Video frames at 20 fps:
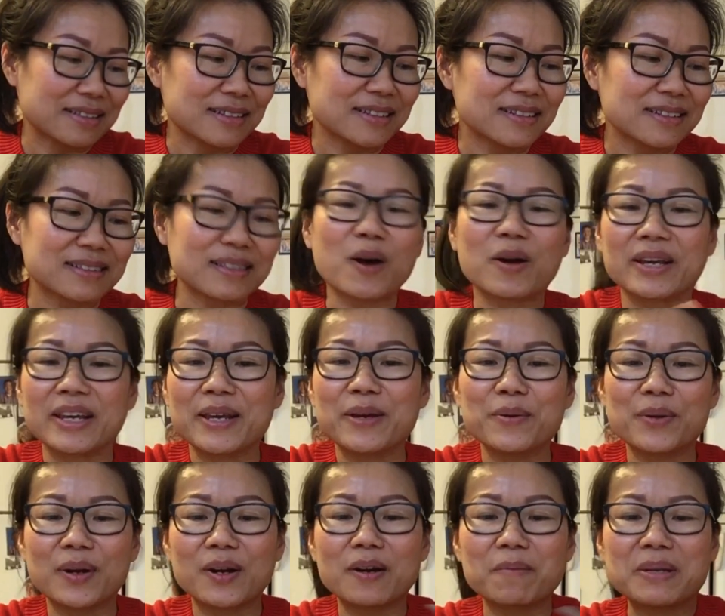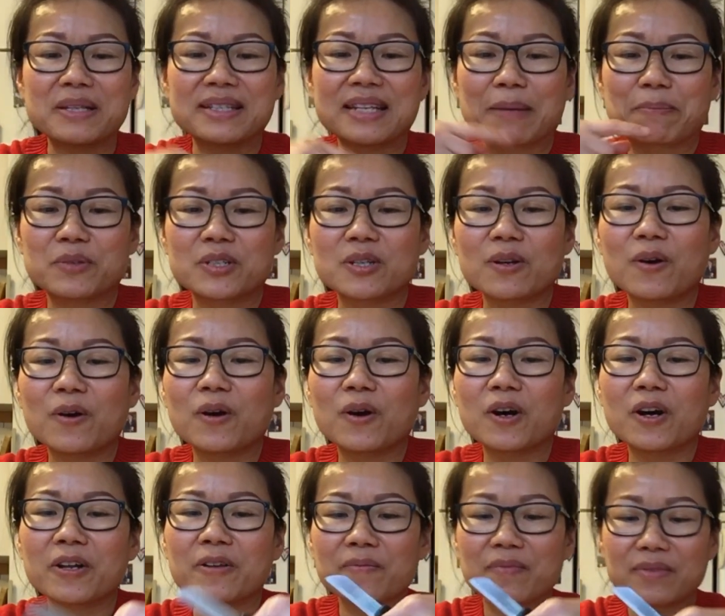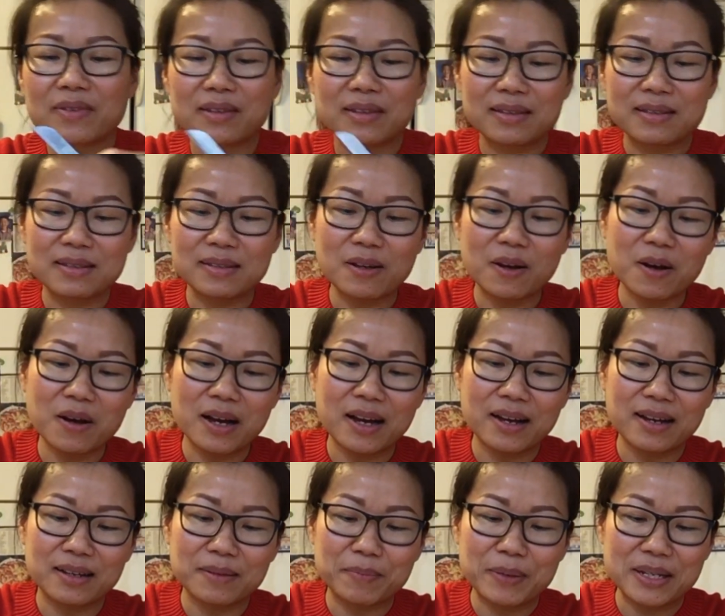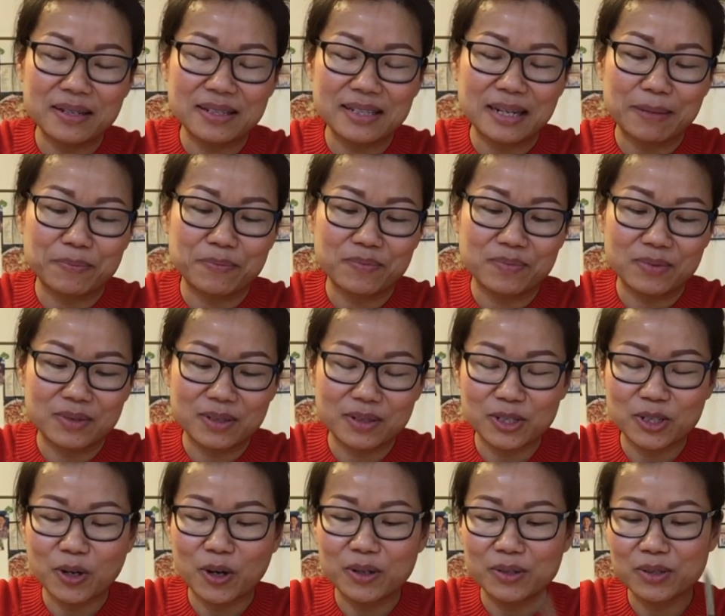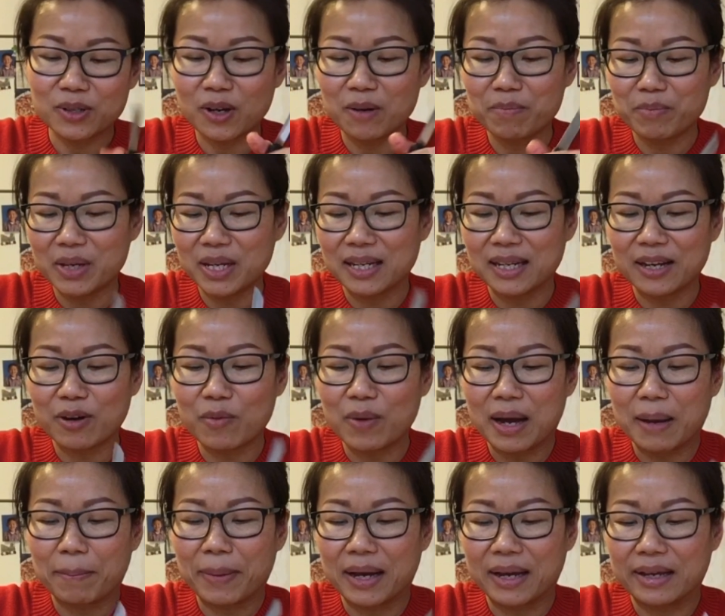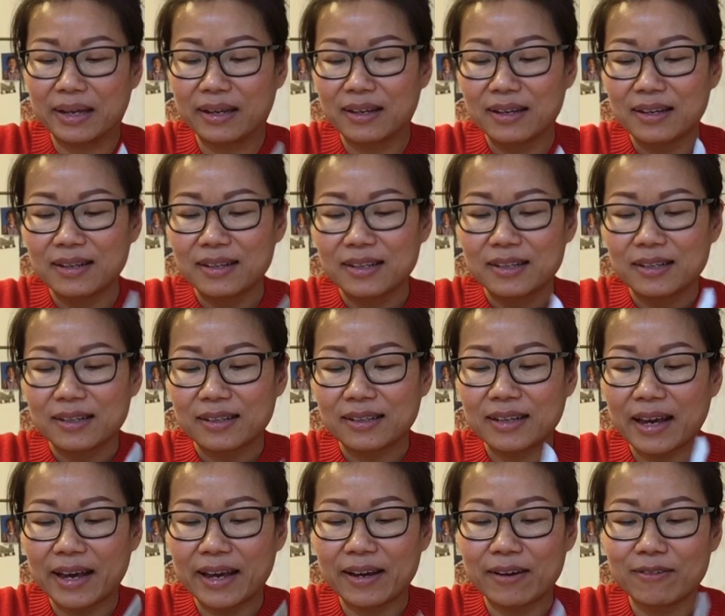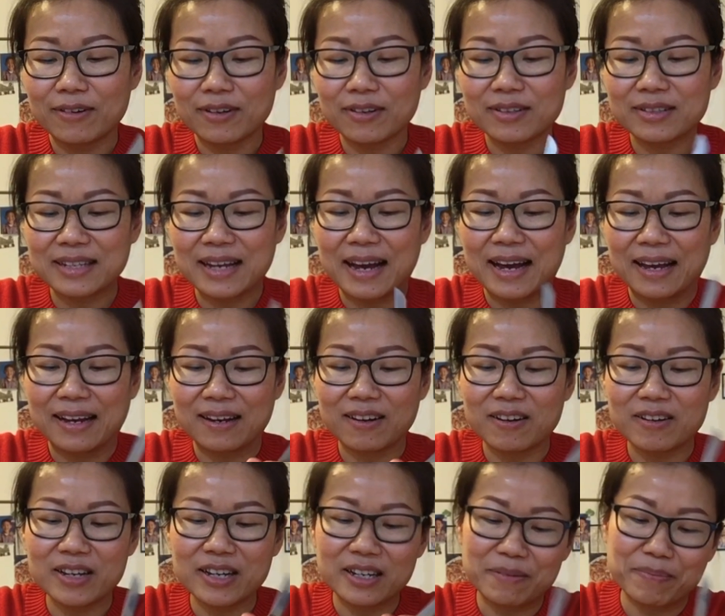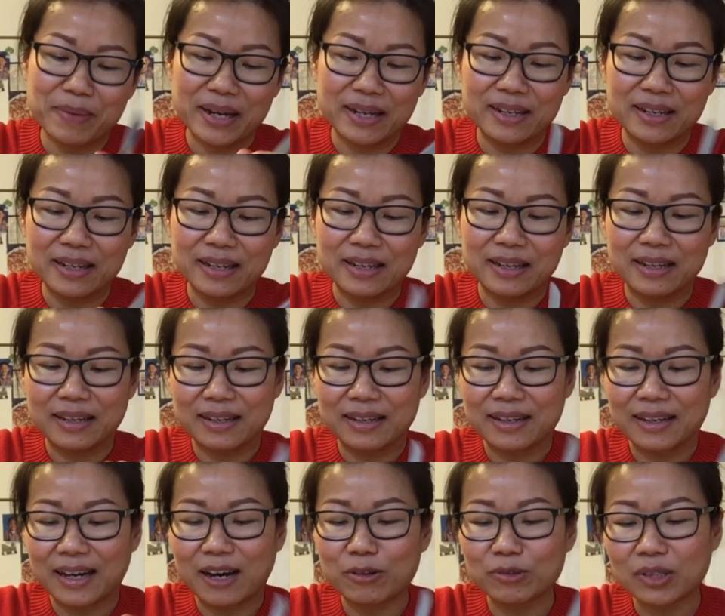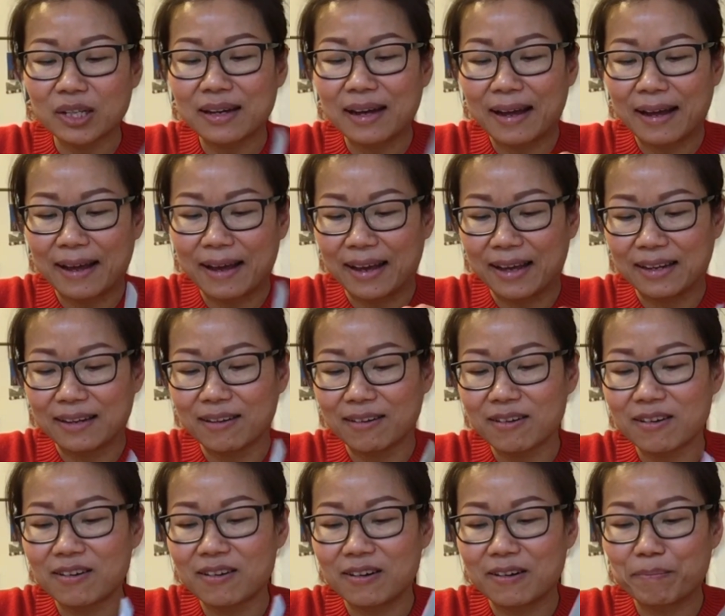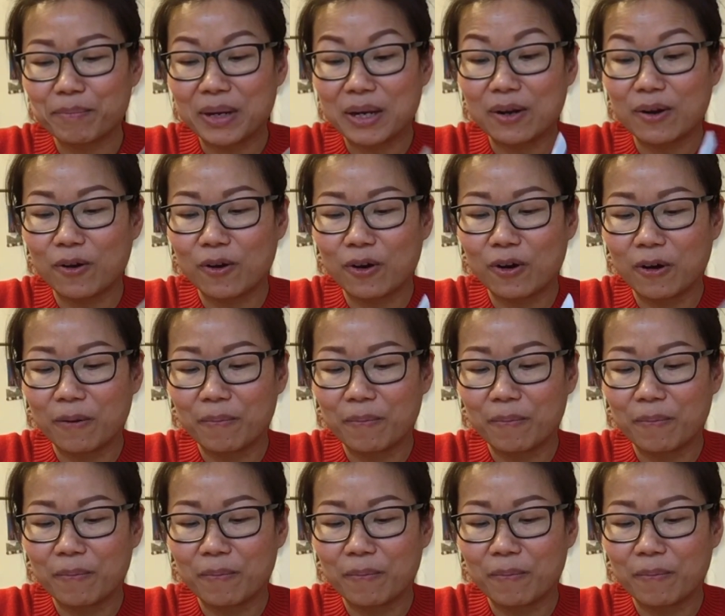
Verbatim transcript: ยืนต่อคิว แล้วก็ไปจับช้อนซ่ออไปจับช้อนซ่อมมีดแล้วก็ว่าไปแก้วแล้วก็จานแล้วก็เดินไปที่เคาน์เตอร์อาหารแล้วก็ไปรอ